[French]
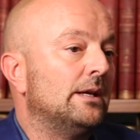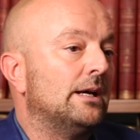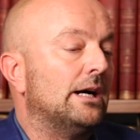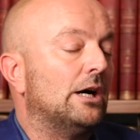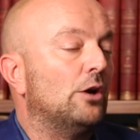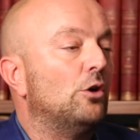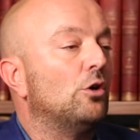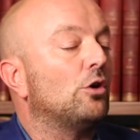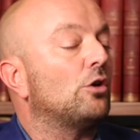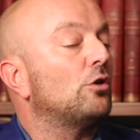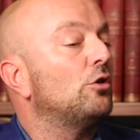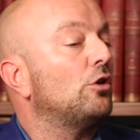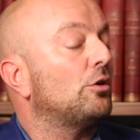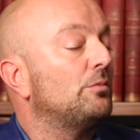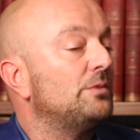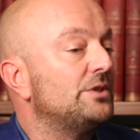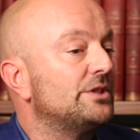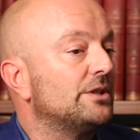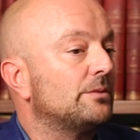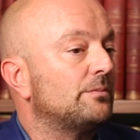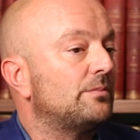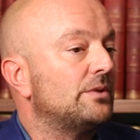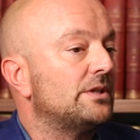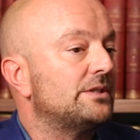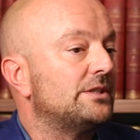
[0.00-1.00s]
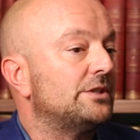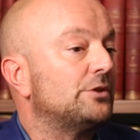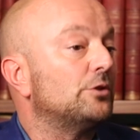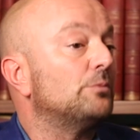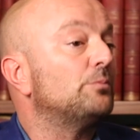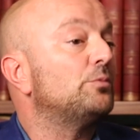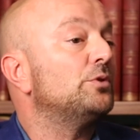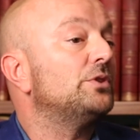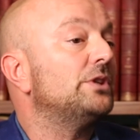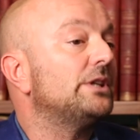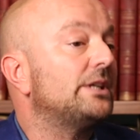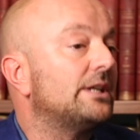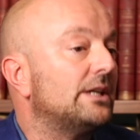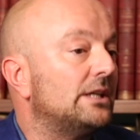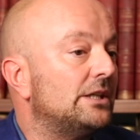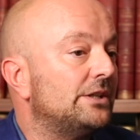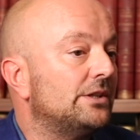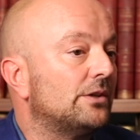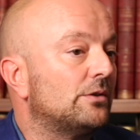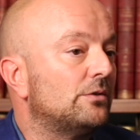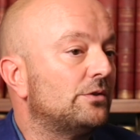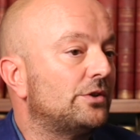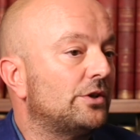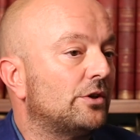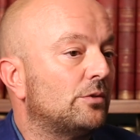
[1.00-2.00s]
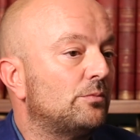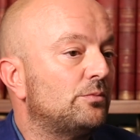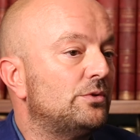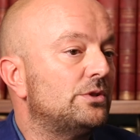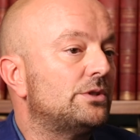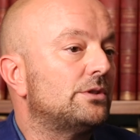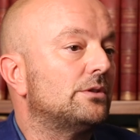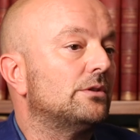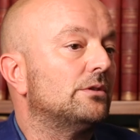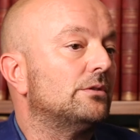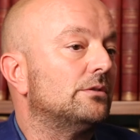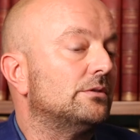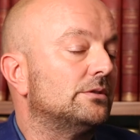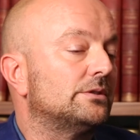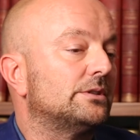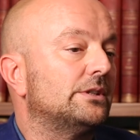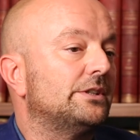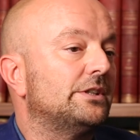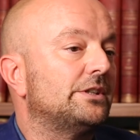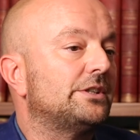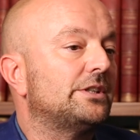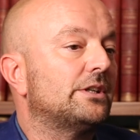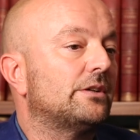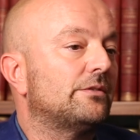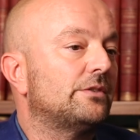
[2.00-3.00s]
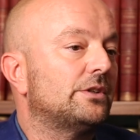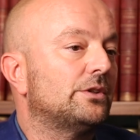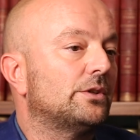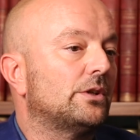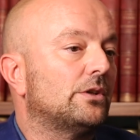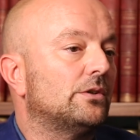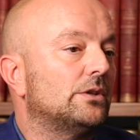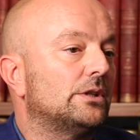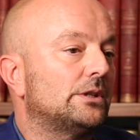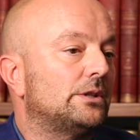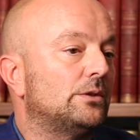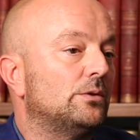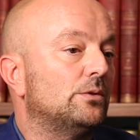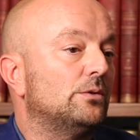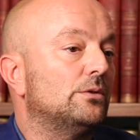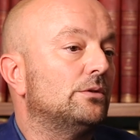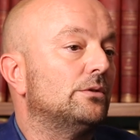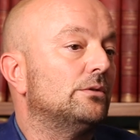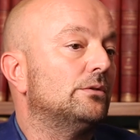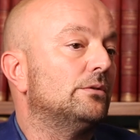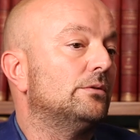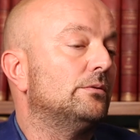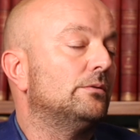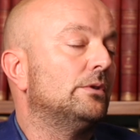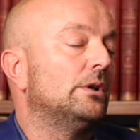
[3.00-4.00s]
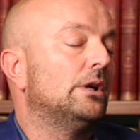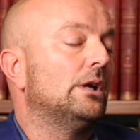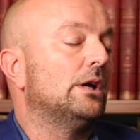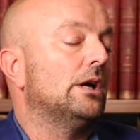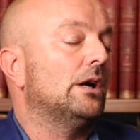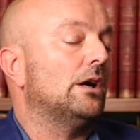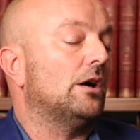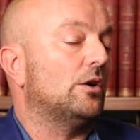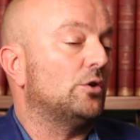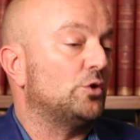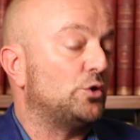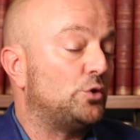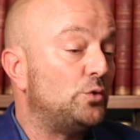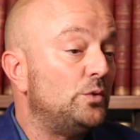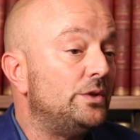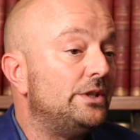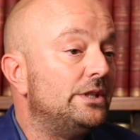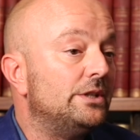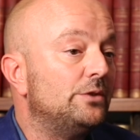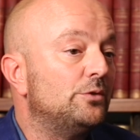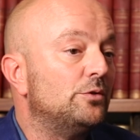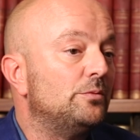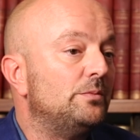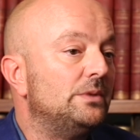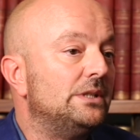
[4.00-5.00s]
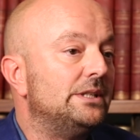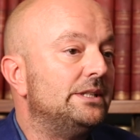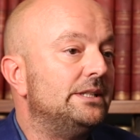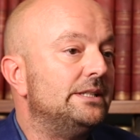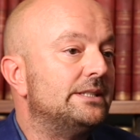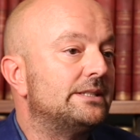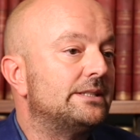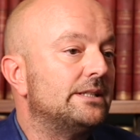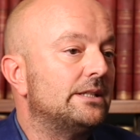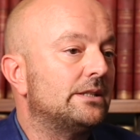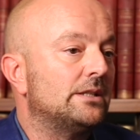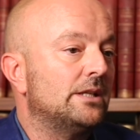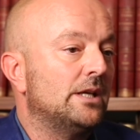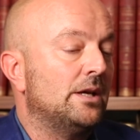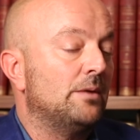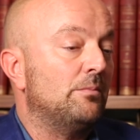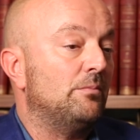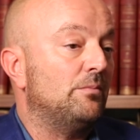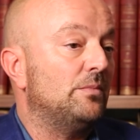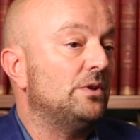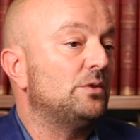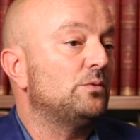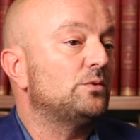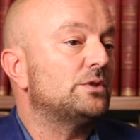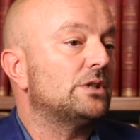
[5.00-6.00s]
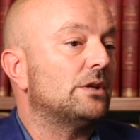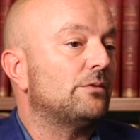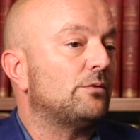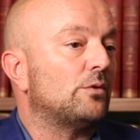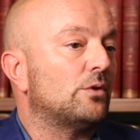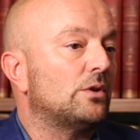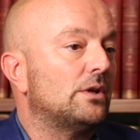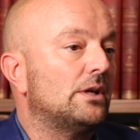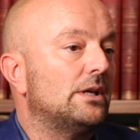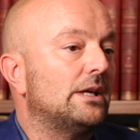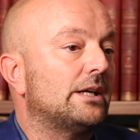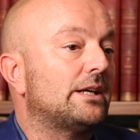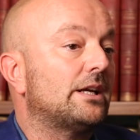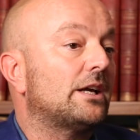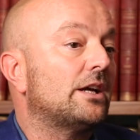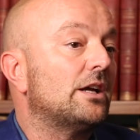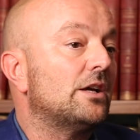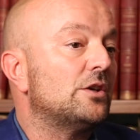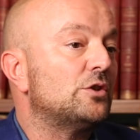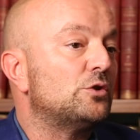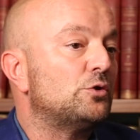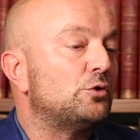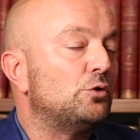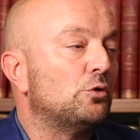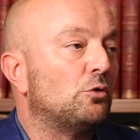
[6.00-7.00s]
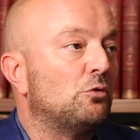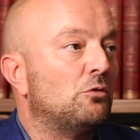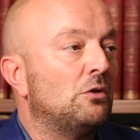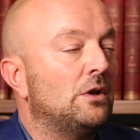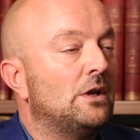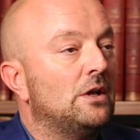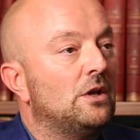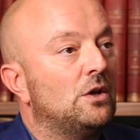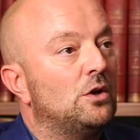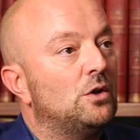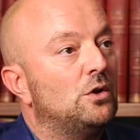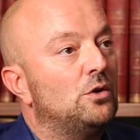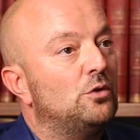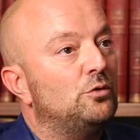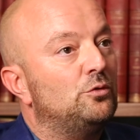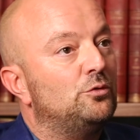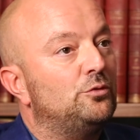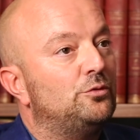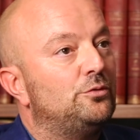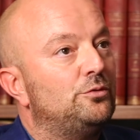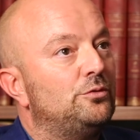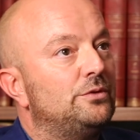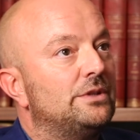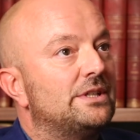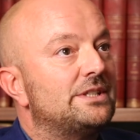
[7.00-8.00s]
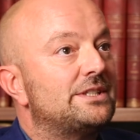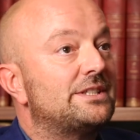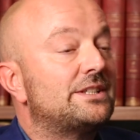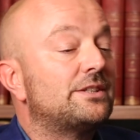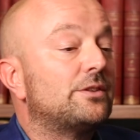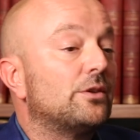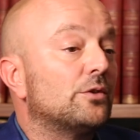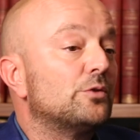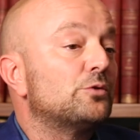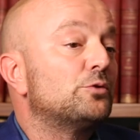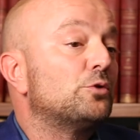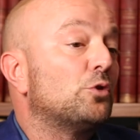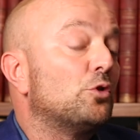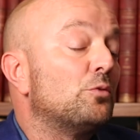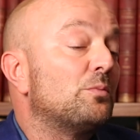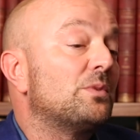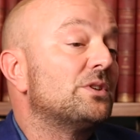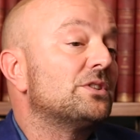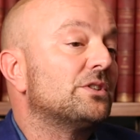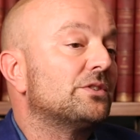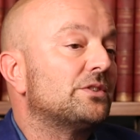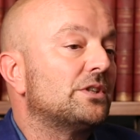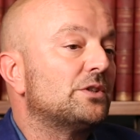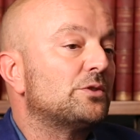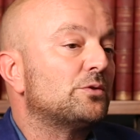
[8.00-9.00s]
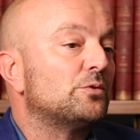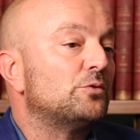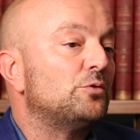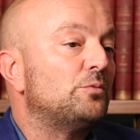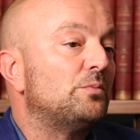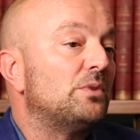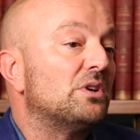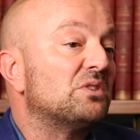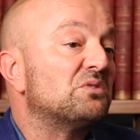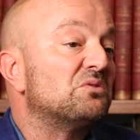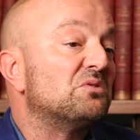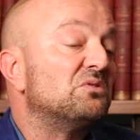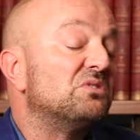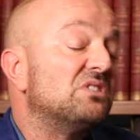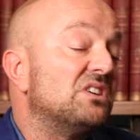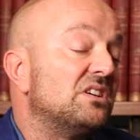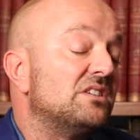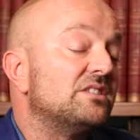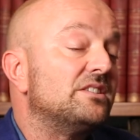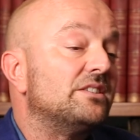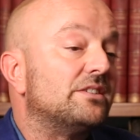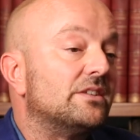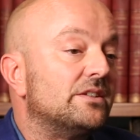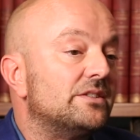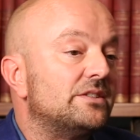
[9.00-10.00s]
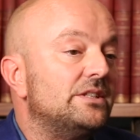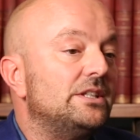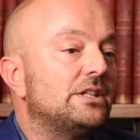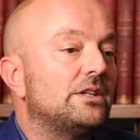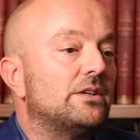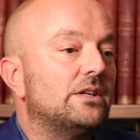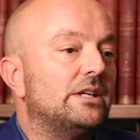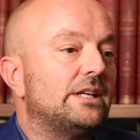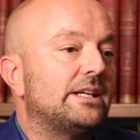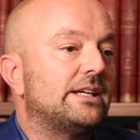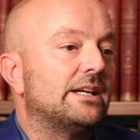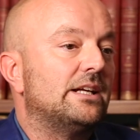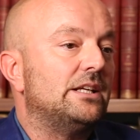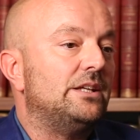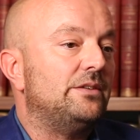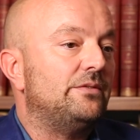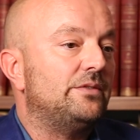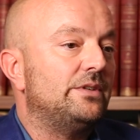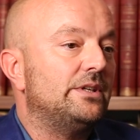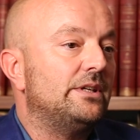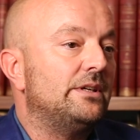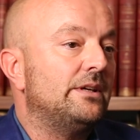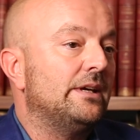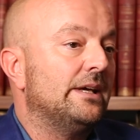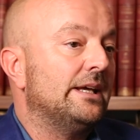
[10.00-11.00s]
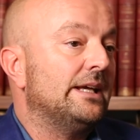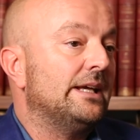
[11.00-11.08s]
Alors leur mise en place est un peu décalée dans le temps, puisque ça n'interviendra que en juillet 2017, mais nous avons là la création d'une instance de représentation du personnel, c'est ainsi qu'elle est qualifiée,